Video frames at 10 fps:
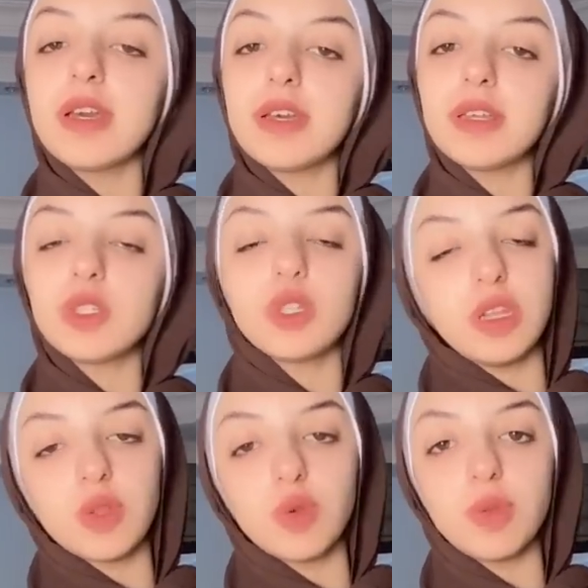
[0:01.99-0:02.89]
آه ان شاء
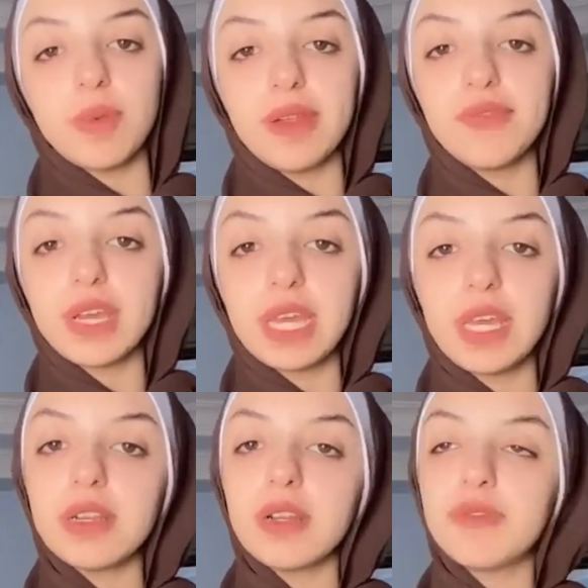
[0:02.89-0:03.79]
الله تكونوا بالف خير